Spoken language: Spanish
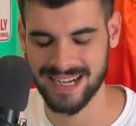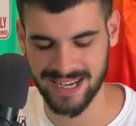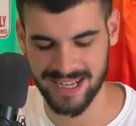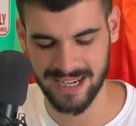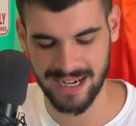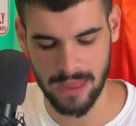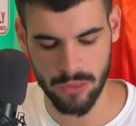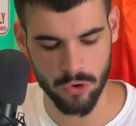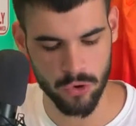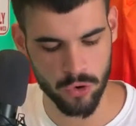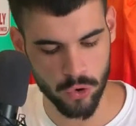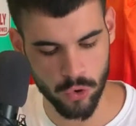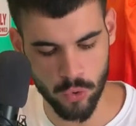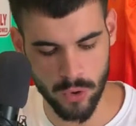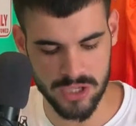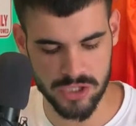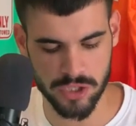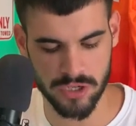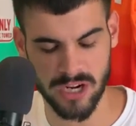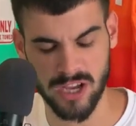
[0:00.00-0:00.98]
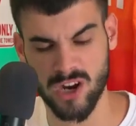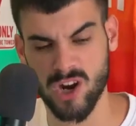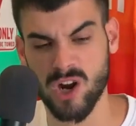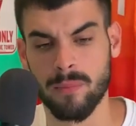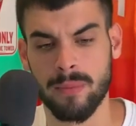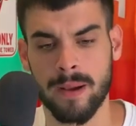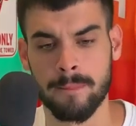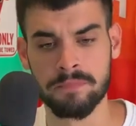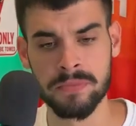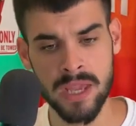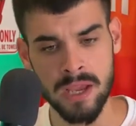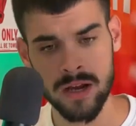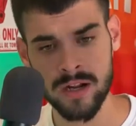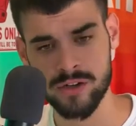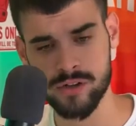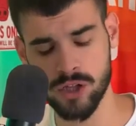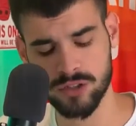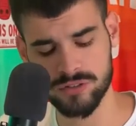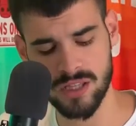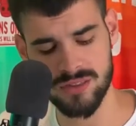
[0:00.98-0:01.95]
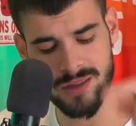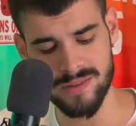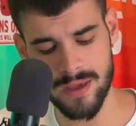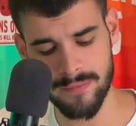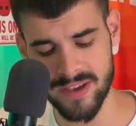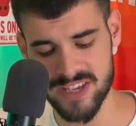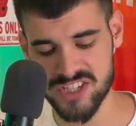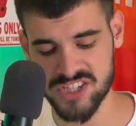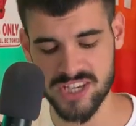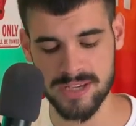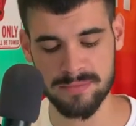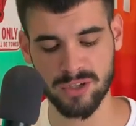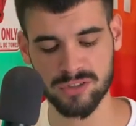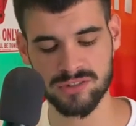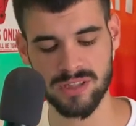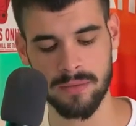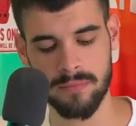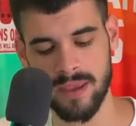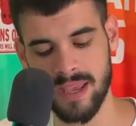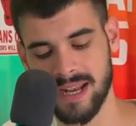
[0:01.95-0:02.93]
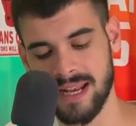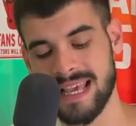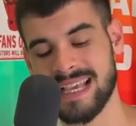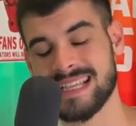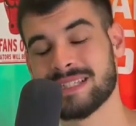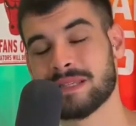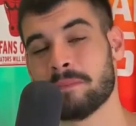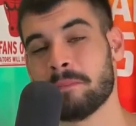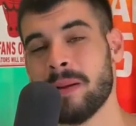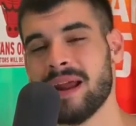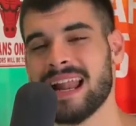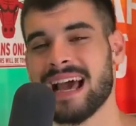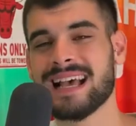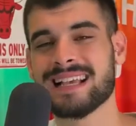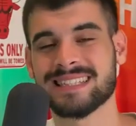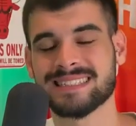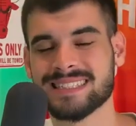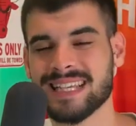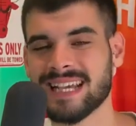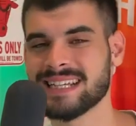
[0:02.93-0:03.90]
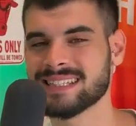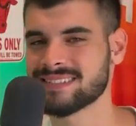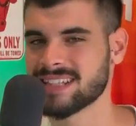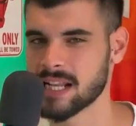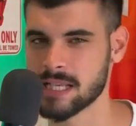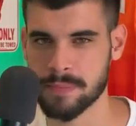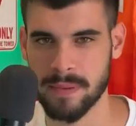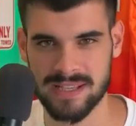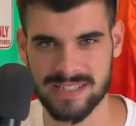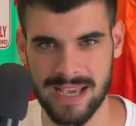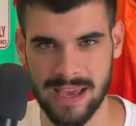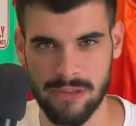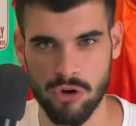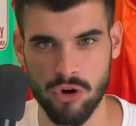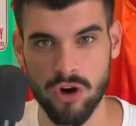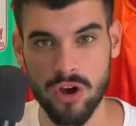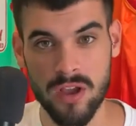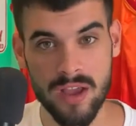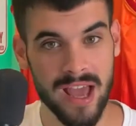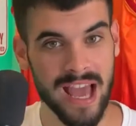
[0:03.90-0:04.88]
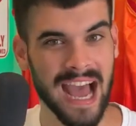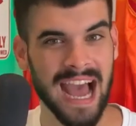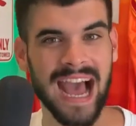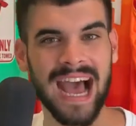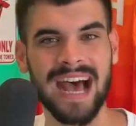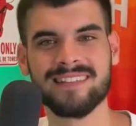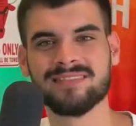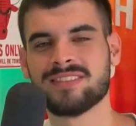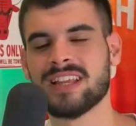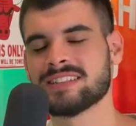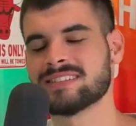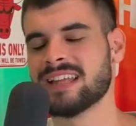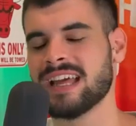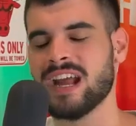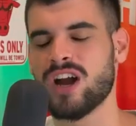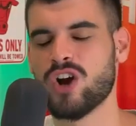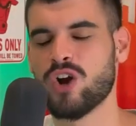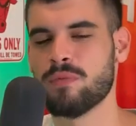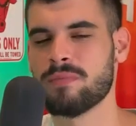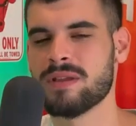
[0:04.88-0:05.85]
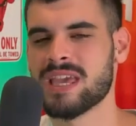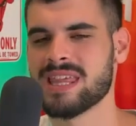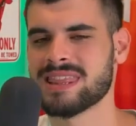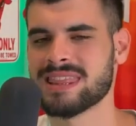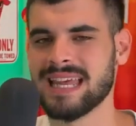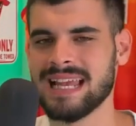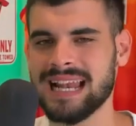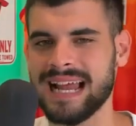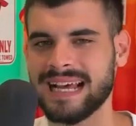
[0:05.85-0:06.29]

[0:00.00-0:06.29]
regalado Juancho Hernán Noticias de Ben Simon también. Espera ser traspasado antes de que comience